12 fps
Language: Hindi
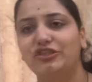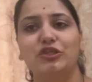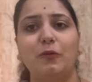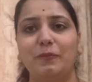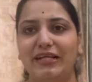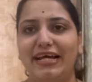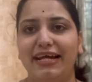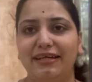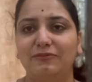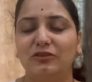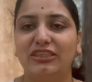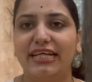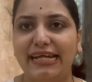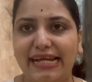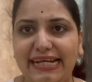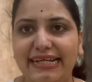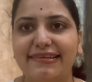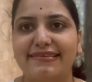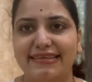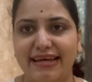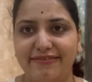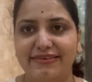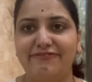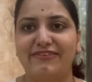जो मिला है मुझे एट
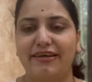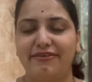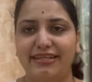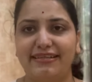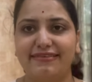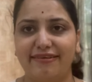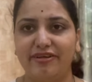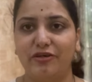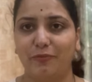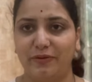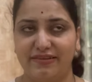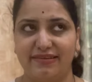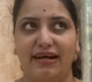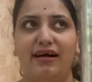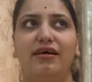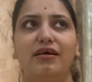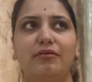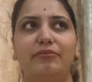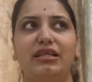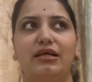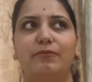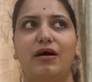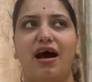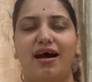सेवेंटी सेवन रुपीज का
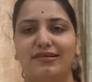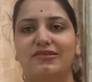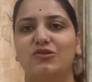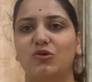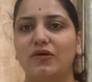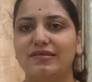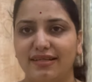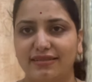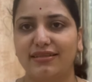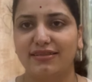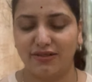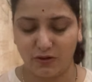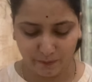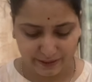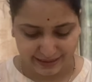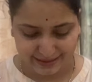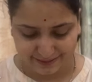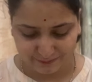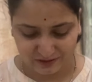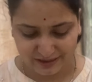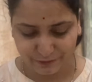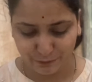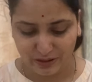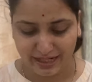मतलब आठ सौ सतहत्तर रुपए का ये मुझे
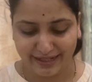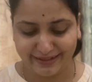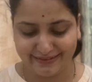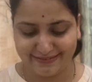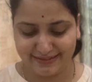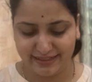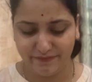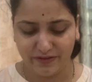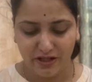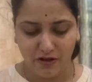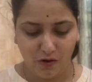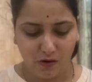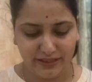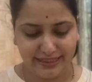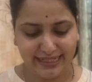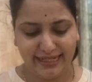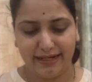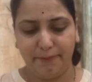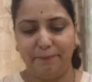हुआ है रिसीव और ये है